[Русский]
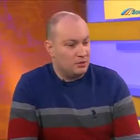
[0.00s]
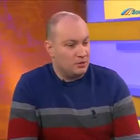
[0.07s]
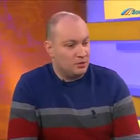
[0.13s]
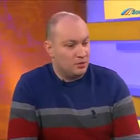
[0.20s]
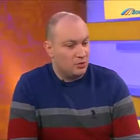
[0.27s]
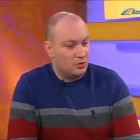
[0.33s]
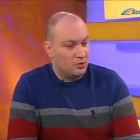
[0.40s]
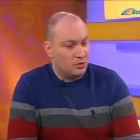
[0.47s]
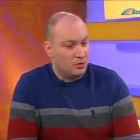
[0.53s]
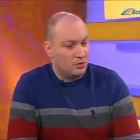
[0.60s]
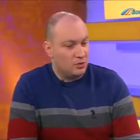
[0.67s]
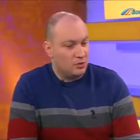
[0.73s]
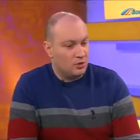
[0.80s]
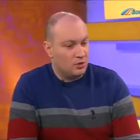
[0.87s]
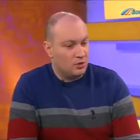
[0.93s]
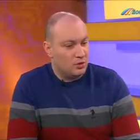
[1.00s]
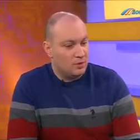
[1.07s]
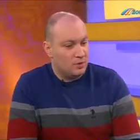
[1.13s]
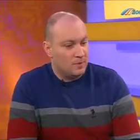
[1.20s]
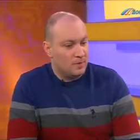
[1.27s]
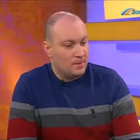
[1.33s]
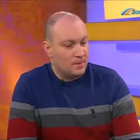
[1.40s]
Но
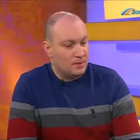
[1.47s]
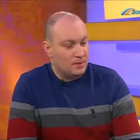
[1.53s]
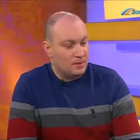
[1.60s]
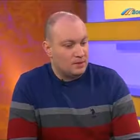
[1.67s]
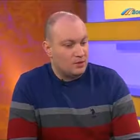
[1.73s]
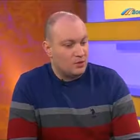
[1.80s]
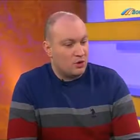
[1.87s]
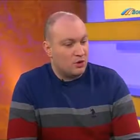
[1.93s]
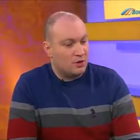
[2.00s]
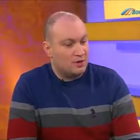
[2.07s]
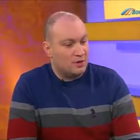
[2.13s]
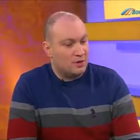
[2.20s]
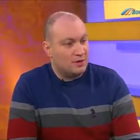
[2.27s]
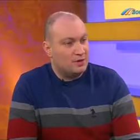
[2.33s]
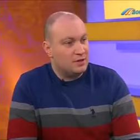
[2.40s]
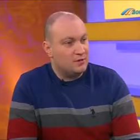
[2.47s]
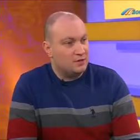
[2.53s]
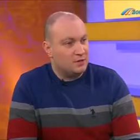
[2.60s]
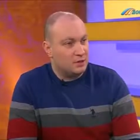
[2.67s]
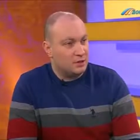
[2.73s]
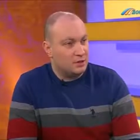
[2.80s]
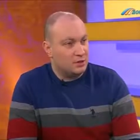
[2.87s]
насколько
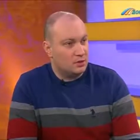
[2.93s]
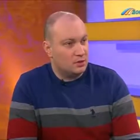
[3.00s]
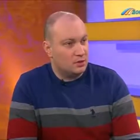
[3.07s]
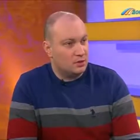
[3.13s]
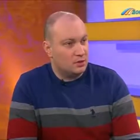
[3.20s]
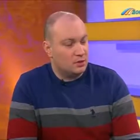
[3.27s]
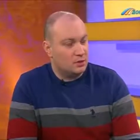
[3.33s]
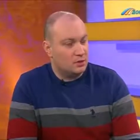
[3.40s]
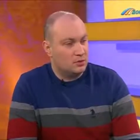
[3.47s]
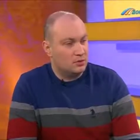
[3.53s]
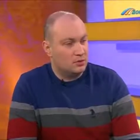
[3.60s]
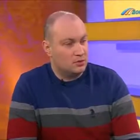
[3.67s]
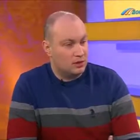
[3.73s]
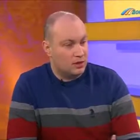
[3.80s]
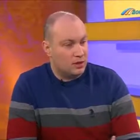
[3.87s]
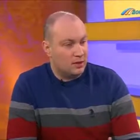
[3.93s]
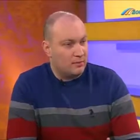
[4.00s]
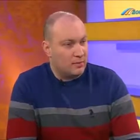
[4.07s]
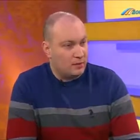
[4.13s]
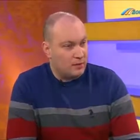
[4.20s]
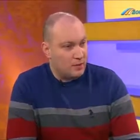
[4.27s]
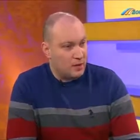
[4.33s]
эффективна вот такая
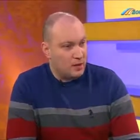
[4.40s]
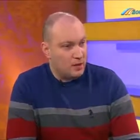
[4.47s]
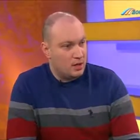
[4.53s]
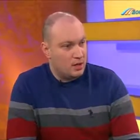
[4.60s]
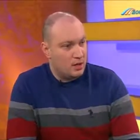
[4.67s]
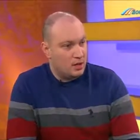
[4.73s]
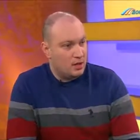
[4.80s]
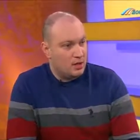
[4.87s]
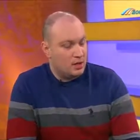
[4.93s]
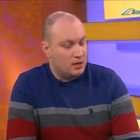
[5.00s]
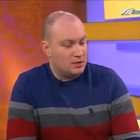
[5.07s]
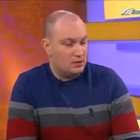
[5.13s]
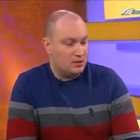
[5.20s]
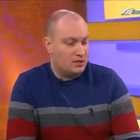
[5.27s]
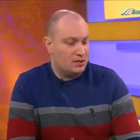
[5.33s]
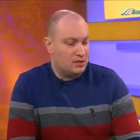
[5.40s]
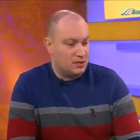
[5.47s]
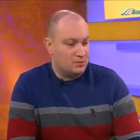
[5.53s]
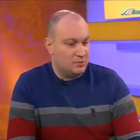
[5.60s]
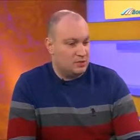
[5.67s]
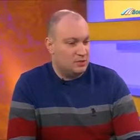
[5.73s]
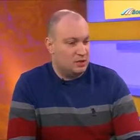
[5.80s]
борьба – если у нас
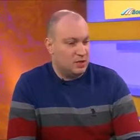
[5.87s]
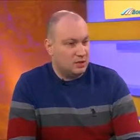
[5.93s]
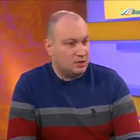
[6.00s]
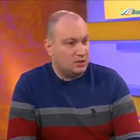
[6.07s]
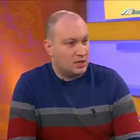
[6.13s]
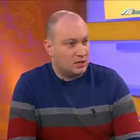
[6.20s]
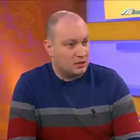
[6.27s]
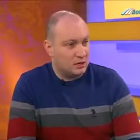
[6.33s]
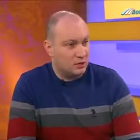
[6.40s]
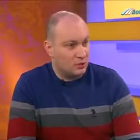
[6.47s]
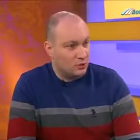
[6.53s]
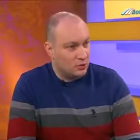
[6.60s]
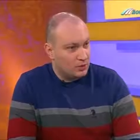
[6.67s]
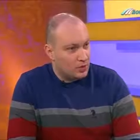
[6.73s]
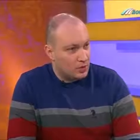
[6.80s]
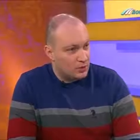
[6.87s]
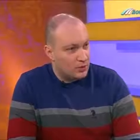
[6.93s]
есть Минская контактная группа для